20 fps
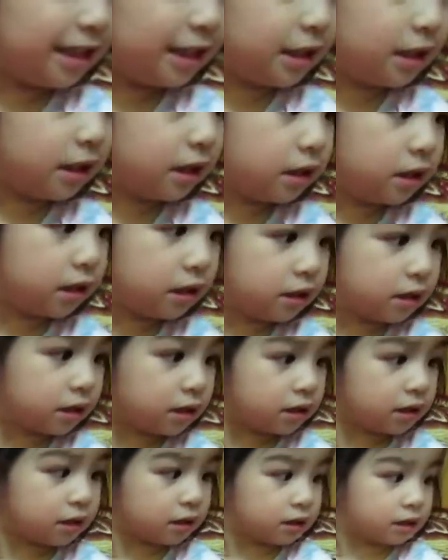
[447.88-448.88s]

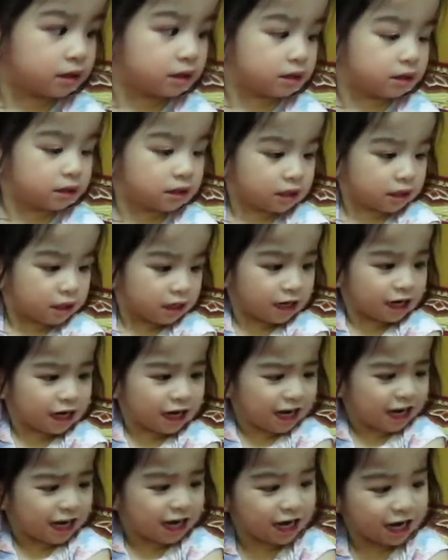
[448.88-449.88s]
Wow! You
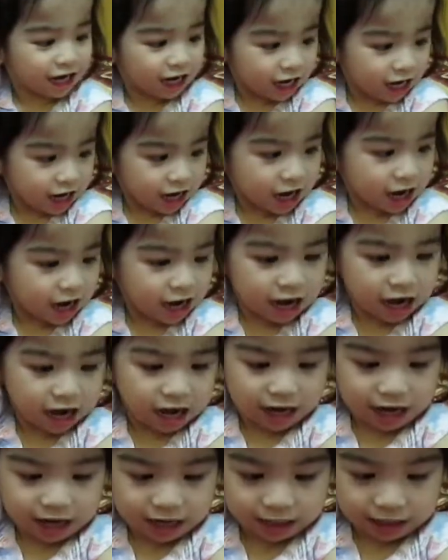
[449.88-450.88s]
want this or
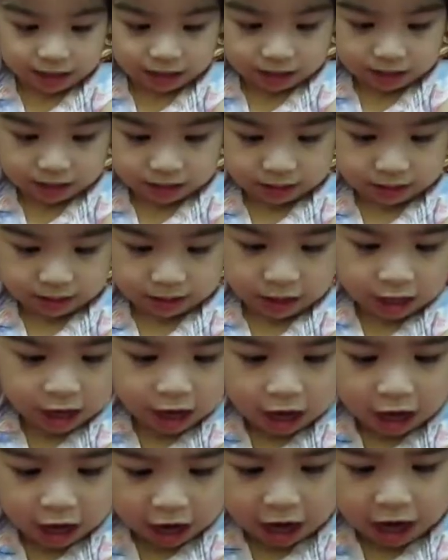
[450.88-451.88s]
no?
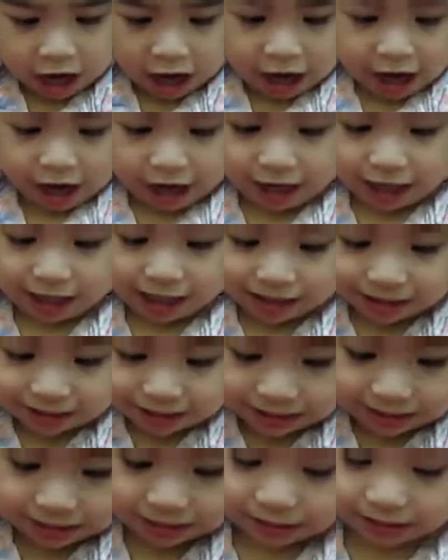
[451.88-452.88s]
Ikaw ang nag-choose na
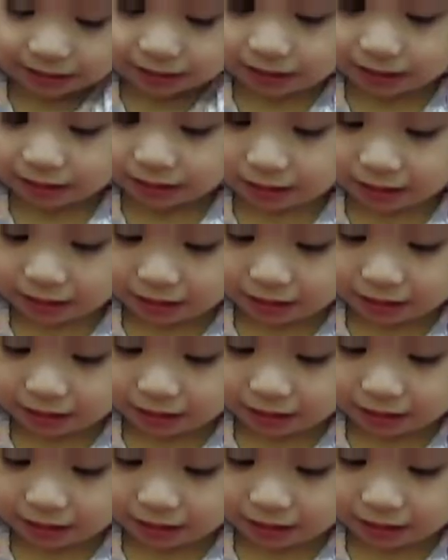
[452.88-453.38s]
ito, ah.